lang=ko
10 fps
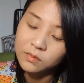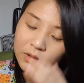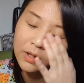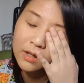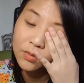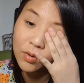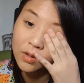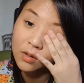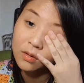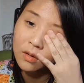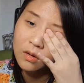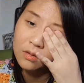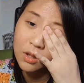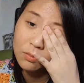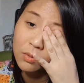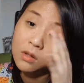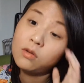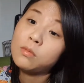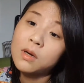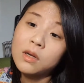내가 되게 나 왜
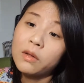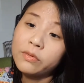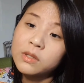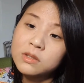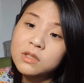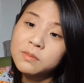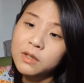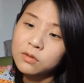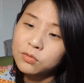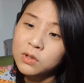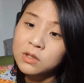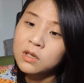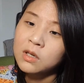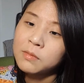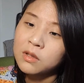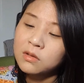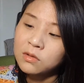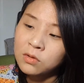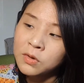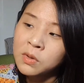이거밖에 안 되지? 막 이런 죄책감 같은
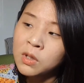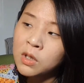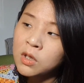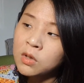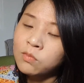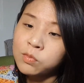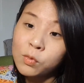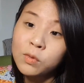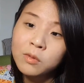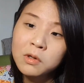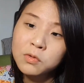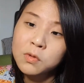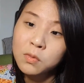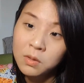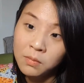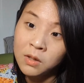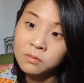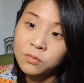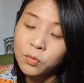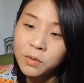거, 부모님께 죄송한
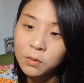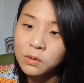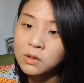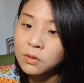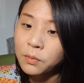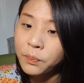마음도 비롯해서